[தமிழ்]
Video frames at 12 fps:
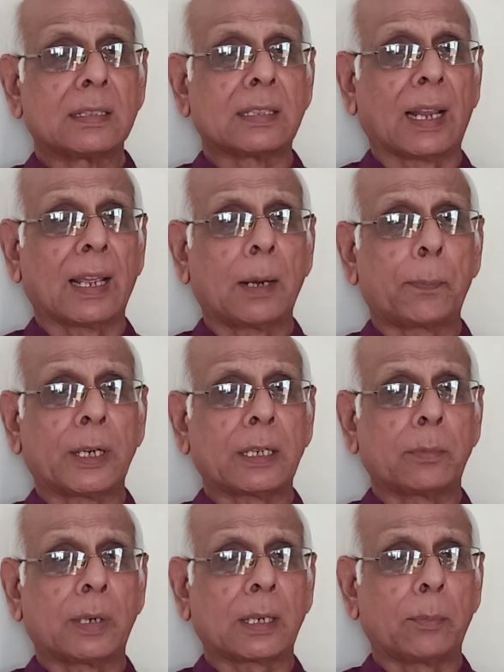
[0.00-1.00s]
செங்கல்பட்டு
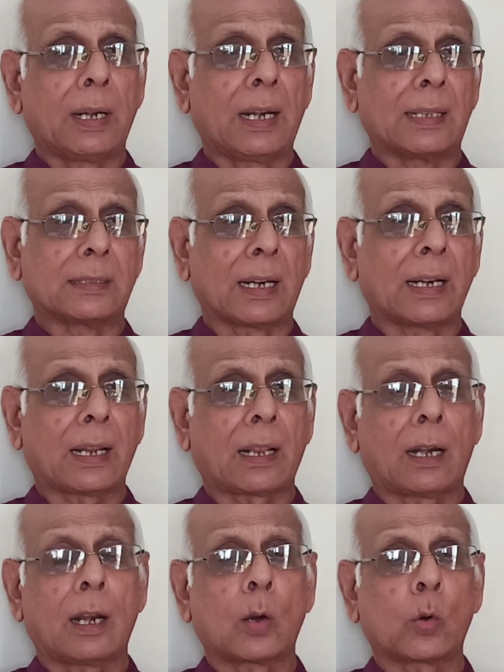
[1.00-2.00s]
மட்டும் இல்லை
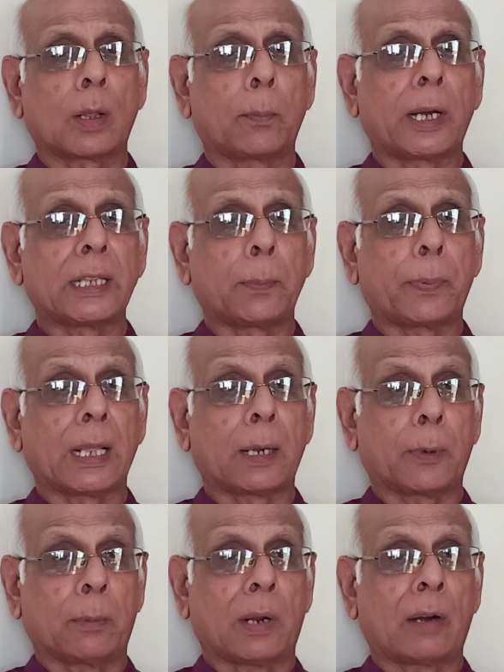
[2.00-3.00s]
சென்னைக்கெல்லாம் கூட பாதிப்பு
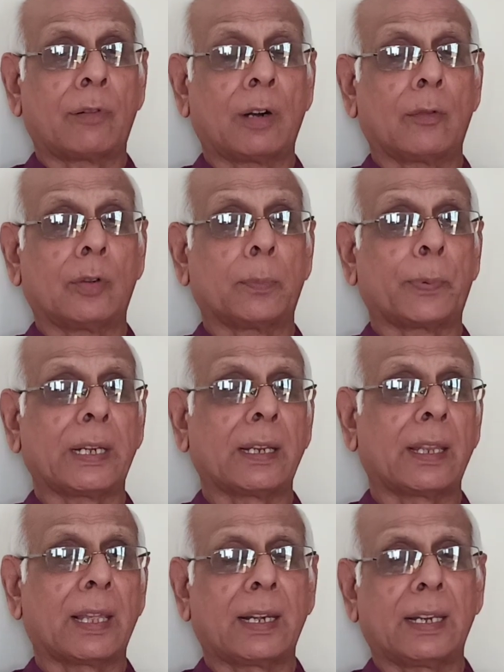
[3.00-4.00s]
ஏற்படும் அவ்வளவு பெரிய
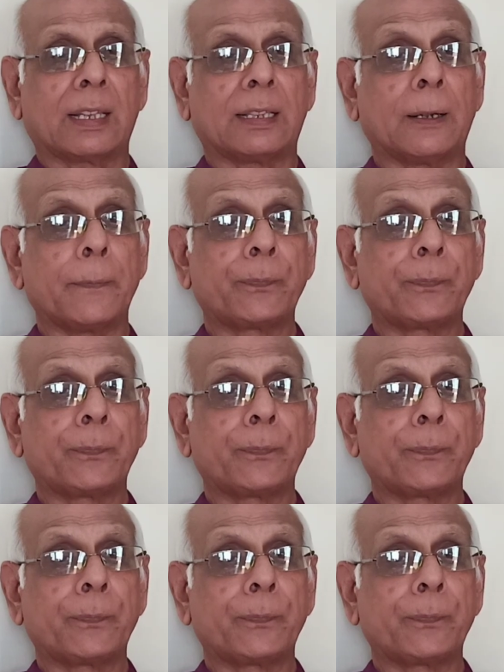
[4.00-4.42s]
ஏரி அது